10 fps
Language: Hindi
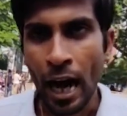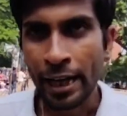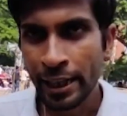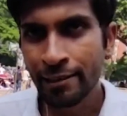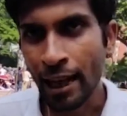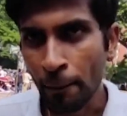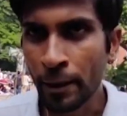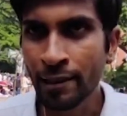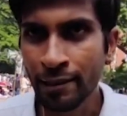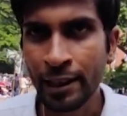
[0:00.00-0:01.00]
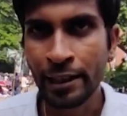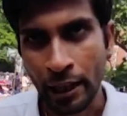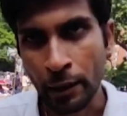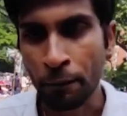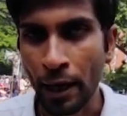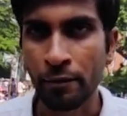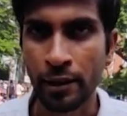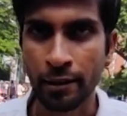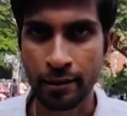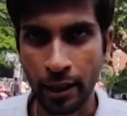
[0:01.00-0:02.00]
आईएएस आईपीएस e के लिए 35 फाइव
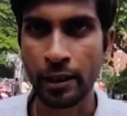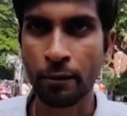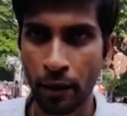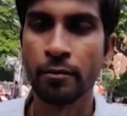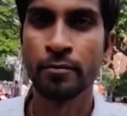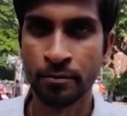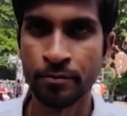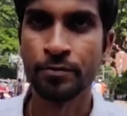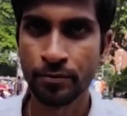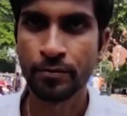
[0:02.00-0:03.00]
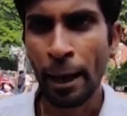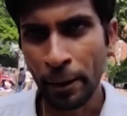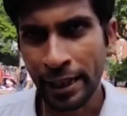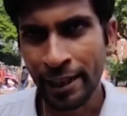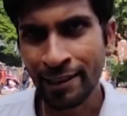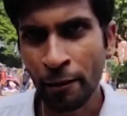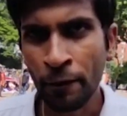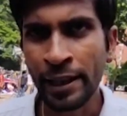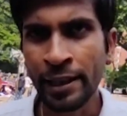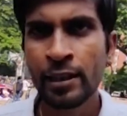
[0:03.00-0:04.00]
ईयर्स थर्टी फाइव एप्लीकेशन
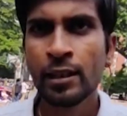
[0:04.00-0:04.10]
फ़ी